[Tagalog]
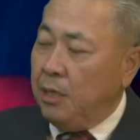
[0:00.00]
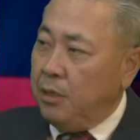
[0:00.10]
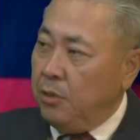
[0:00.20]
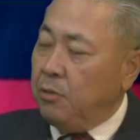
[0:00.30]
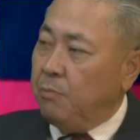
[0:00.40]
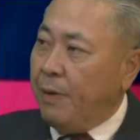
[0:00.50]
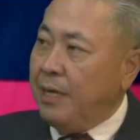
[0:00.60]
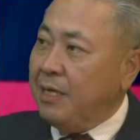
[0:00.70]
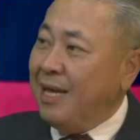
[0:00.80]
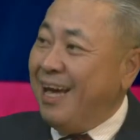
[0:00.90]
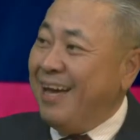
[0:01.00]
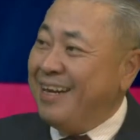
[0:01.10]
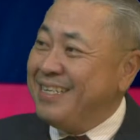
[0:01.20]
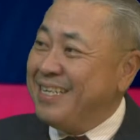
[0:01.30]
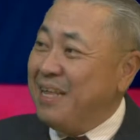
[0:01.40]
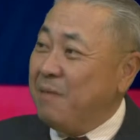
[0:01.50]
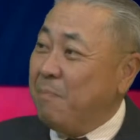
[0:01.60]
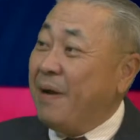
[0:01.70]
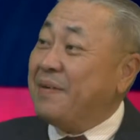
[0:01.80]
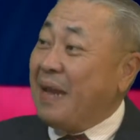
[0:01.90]
yung parang nag-aaral sila ng Opo,
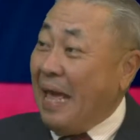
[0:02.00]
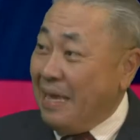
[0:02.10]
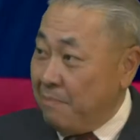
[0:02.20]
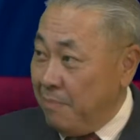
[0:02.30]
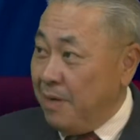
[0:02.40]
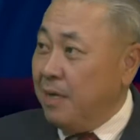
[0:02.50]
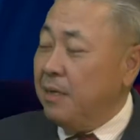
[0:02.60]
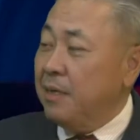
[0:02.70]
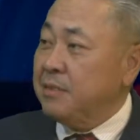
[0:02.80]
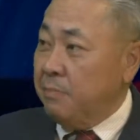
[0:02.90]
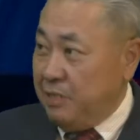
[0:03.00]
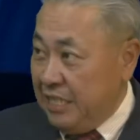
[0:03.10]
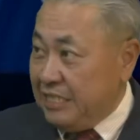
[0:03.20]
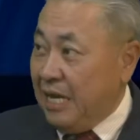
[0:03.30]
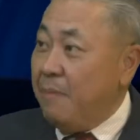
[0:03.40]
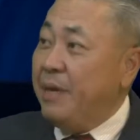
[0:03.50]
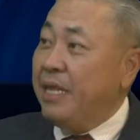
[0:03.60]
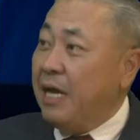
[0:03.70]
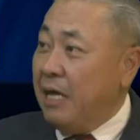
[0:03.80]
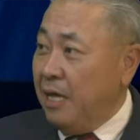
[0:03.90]
opo, part-time. Ang, miski sa gabi,
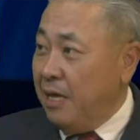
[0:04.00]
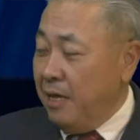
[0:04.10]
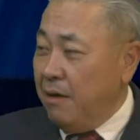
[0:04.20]
nag bread and